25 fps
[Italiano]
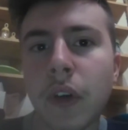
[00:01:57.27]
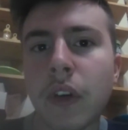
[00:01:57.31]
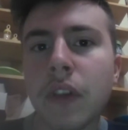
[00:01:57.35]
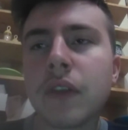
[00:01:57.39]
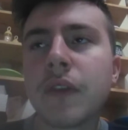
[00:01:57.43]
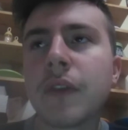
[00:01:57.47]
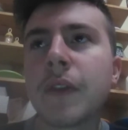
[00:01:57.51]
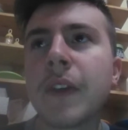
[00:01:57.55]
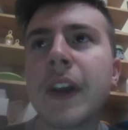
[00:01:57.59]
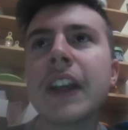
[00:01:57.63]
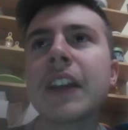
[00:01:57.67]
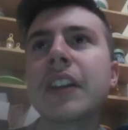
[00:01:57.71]

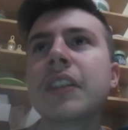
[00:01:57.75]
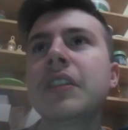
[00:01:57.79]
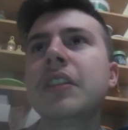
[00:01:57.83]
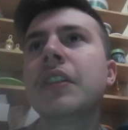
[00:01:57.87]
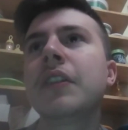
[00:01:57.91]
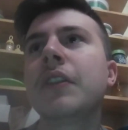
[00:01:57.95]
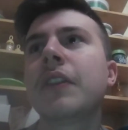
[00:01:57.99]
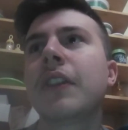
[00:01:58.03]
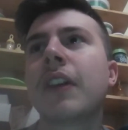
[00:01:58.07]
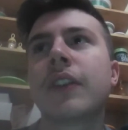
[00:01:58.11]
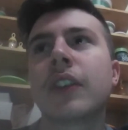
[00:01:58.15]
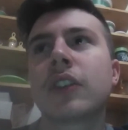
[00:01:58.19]
Verdi ha
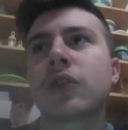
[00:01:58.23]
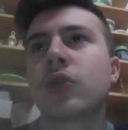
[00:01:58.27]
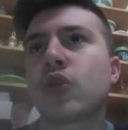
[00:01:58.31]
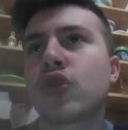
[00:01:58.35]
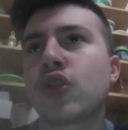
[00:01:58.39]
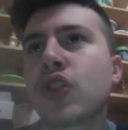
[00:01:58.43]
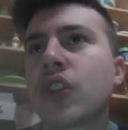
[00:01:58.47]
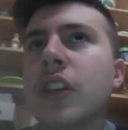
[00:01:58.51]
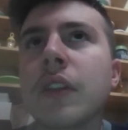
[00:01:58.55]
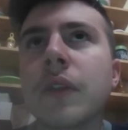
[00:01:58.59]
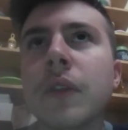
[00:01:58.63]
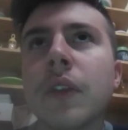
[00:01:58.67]
fatto
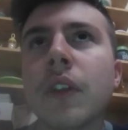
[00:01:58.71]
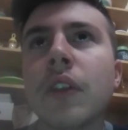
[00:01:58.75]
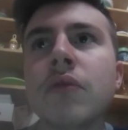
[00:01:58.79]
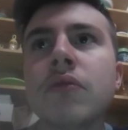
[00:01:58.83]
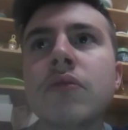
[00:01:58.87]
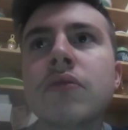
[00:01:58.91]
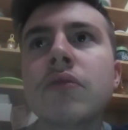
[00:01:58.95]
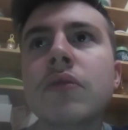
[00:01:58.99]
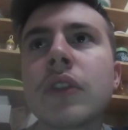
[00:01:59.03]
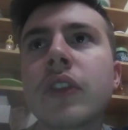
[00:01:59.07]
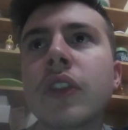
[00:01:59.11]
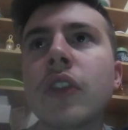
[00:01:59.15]
schifo,
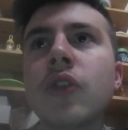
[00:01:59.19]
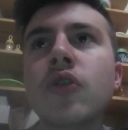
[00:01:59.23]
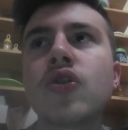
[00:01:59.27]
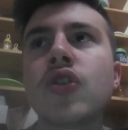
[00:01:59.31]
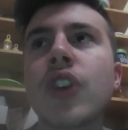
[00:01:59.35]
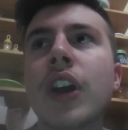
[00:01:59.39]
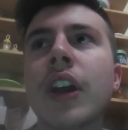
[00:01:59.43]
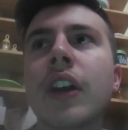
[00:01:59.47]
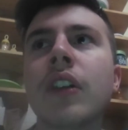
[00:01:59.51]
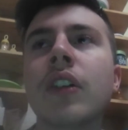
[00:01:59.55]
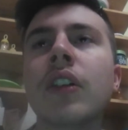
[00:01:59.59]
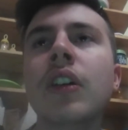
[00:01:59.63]

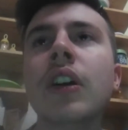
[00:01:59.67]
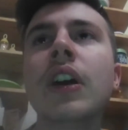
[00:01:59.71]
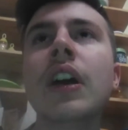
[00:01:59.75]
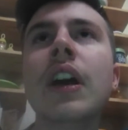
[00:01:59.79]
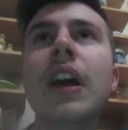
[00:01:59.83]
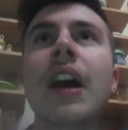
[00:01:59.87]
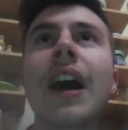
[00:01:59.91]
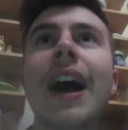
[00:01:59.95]
sincero. Ha